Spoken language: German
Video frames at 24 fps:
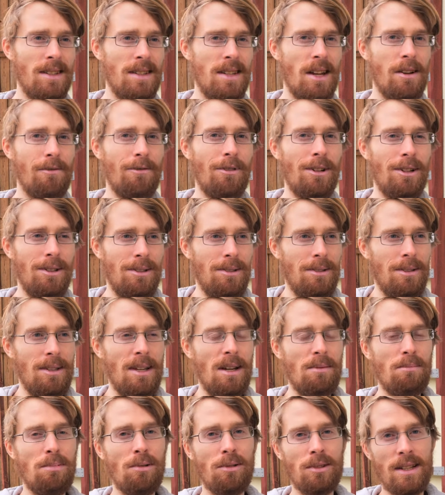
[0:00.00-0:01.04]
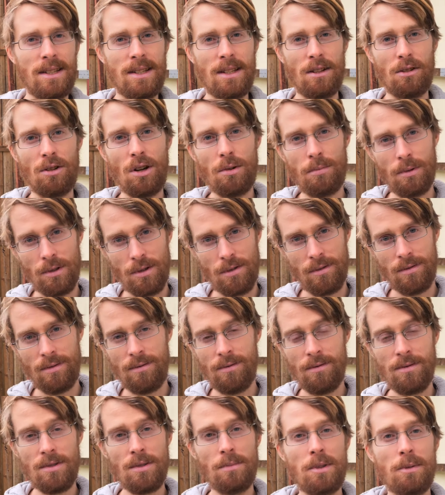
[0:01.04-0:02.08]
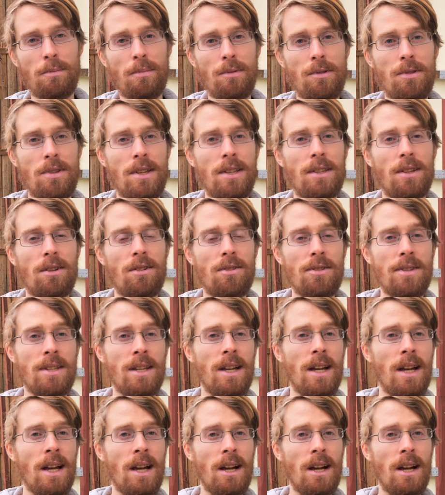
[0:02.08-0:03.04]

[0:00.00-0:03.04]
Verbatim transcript: ist einfach der Punkt, dass der Körper zu 75% Prozent aus